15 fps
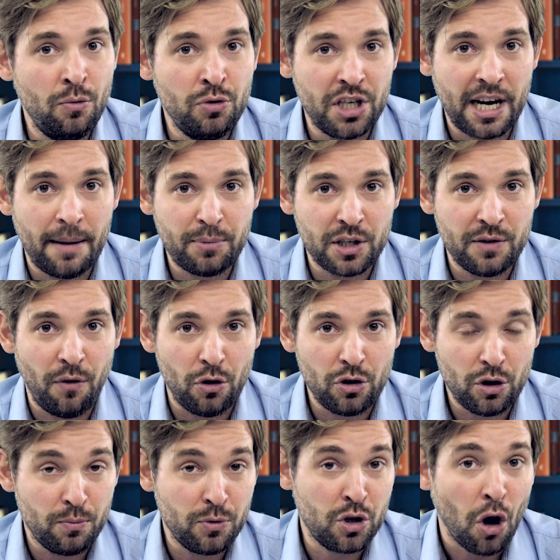ucieka przed
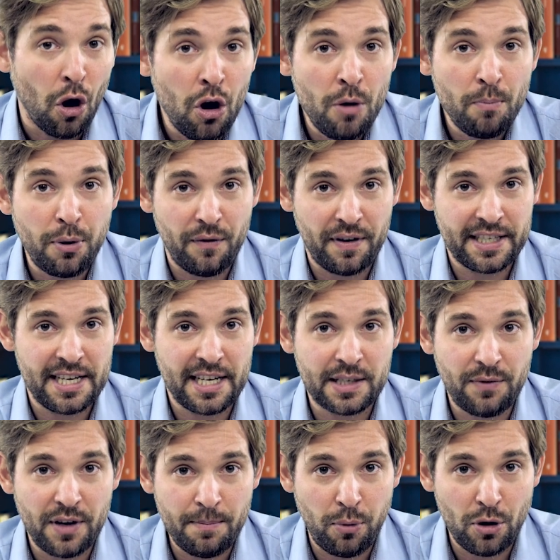wojną, do prowadzenia
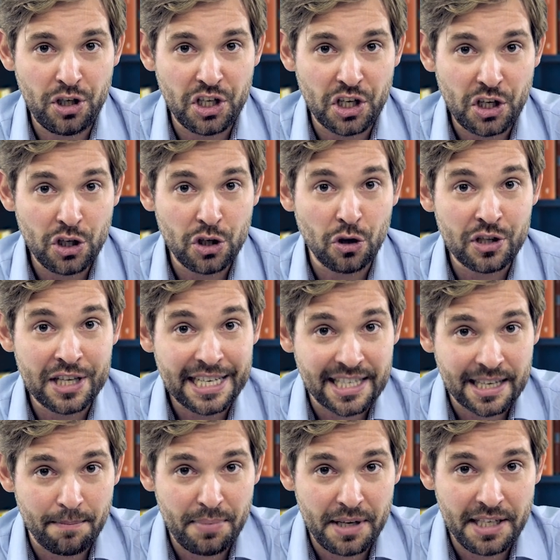swojej polityki, do
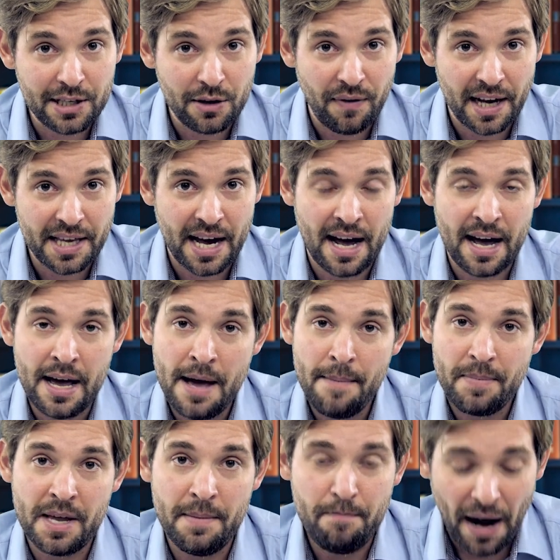destabilizowania
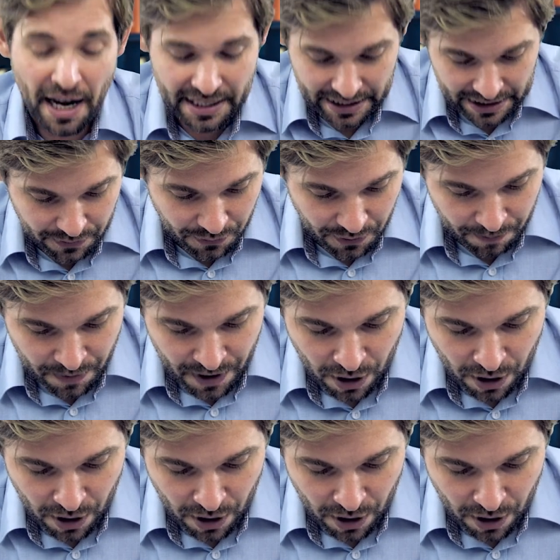państw